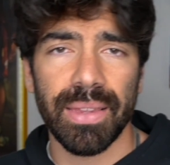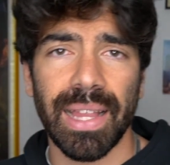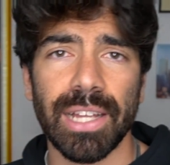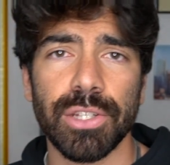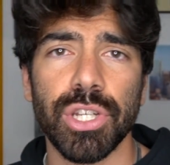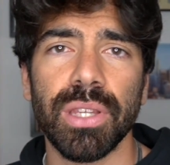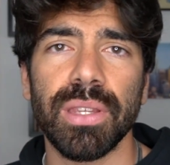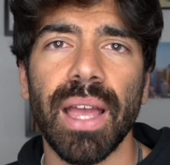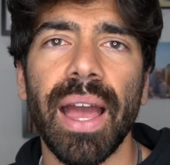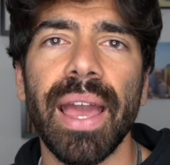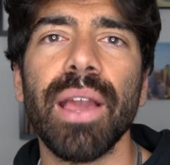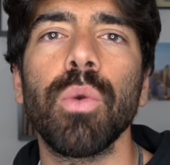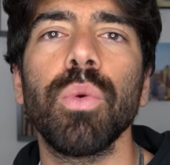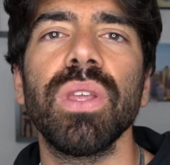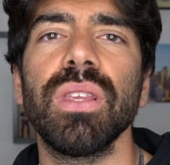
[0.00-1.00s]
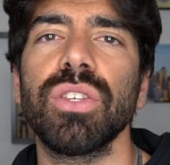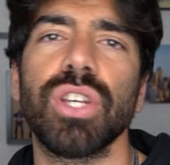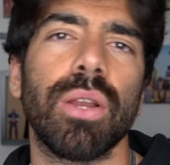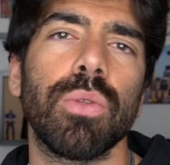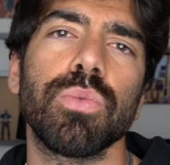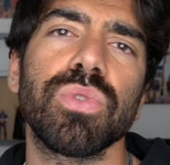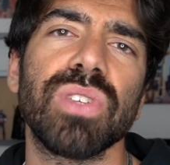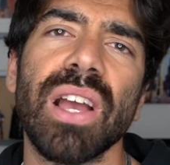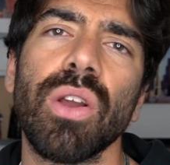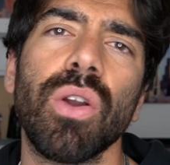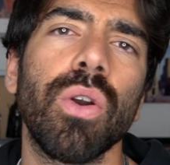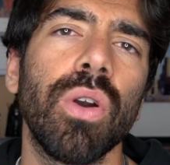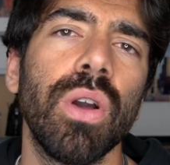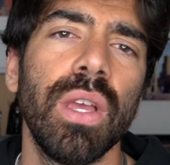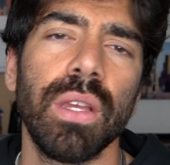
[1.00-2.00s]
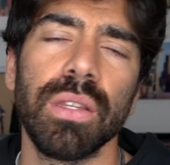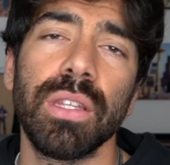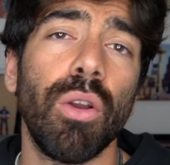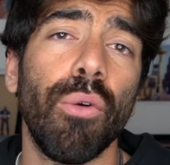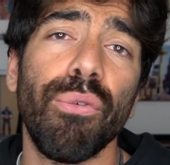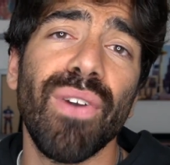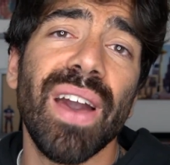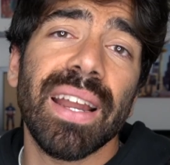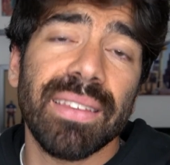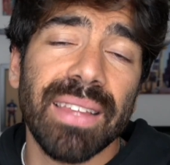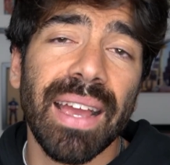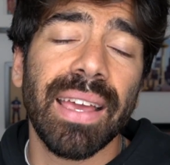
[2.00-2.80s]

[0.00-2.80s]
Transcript: nella città e quindi c'erano un sacco di offerte,